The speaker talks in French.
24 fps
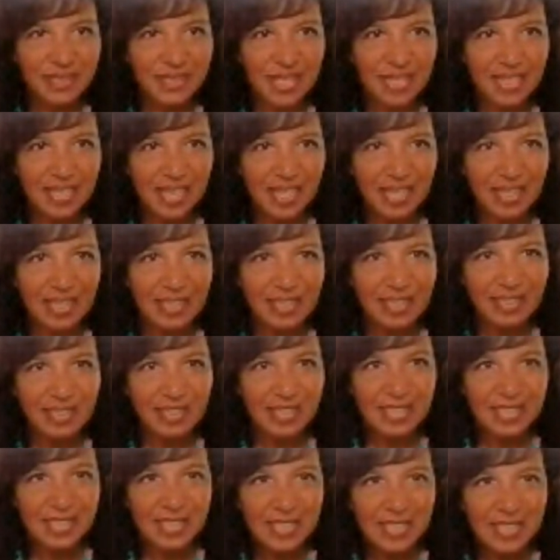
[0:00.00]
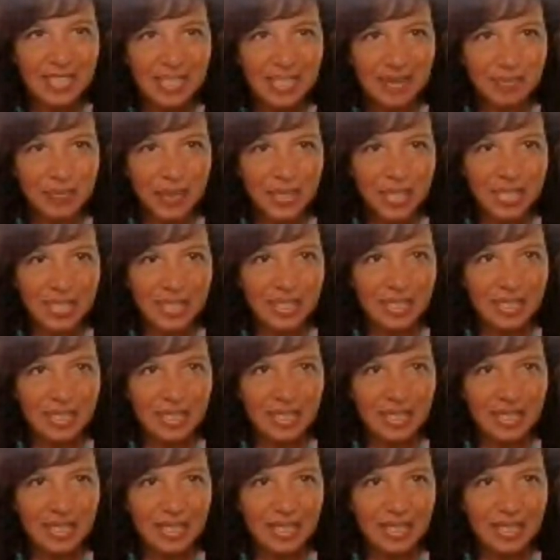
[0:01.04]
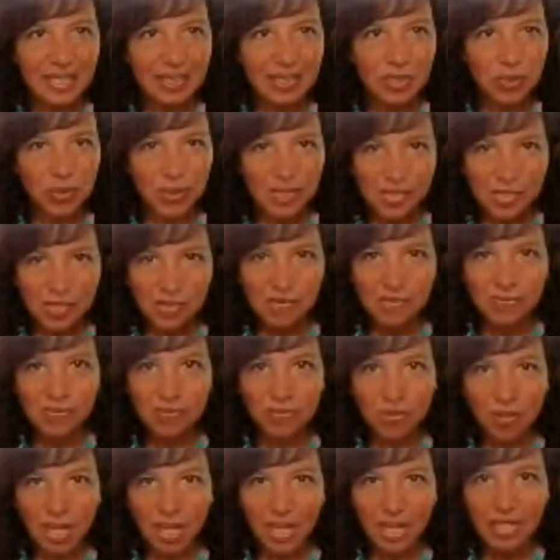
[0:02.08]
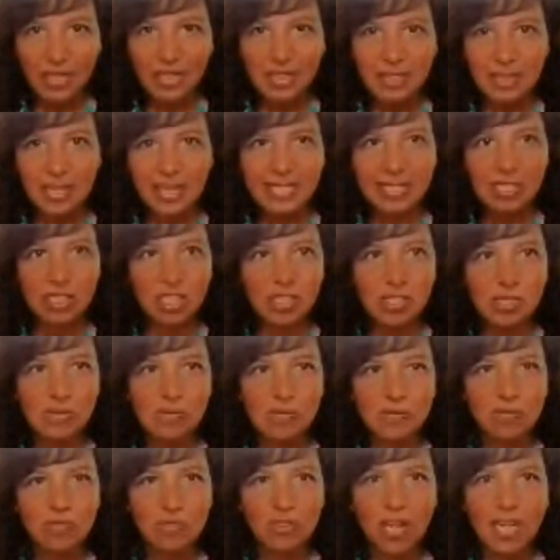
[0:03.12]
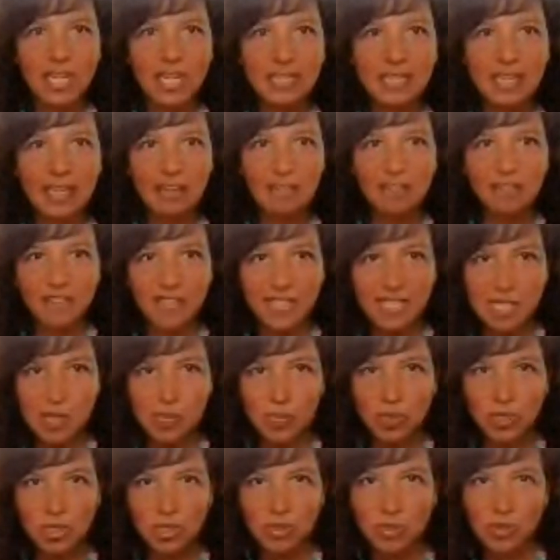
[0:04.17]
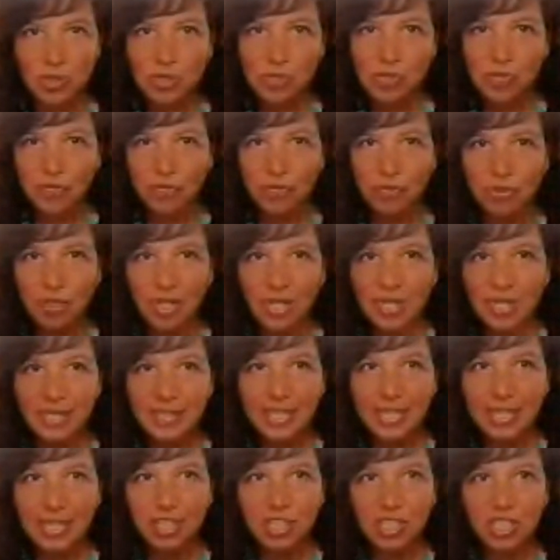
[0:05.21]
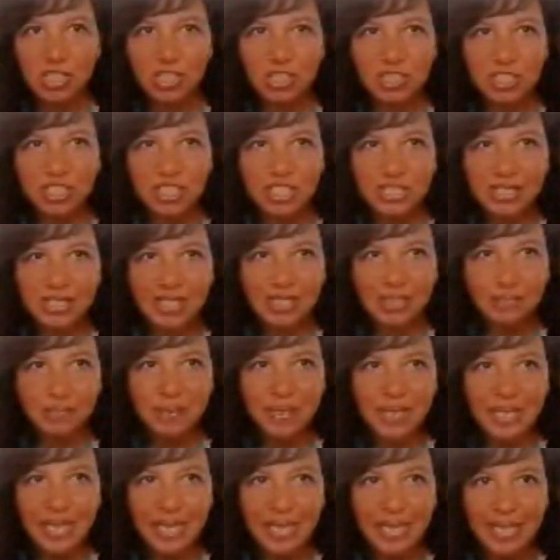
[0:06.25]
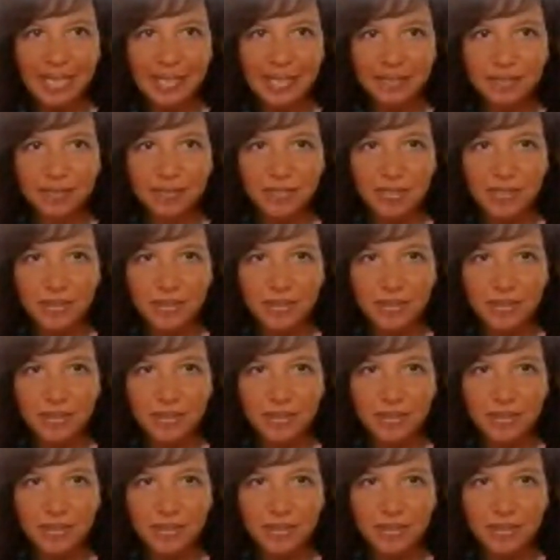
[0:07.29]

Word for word: D'accord. Ben, tu me vois. Est-ce que tu me vois dans Facebook ou tu me vois dans le logiciel Belive?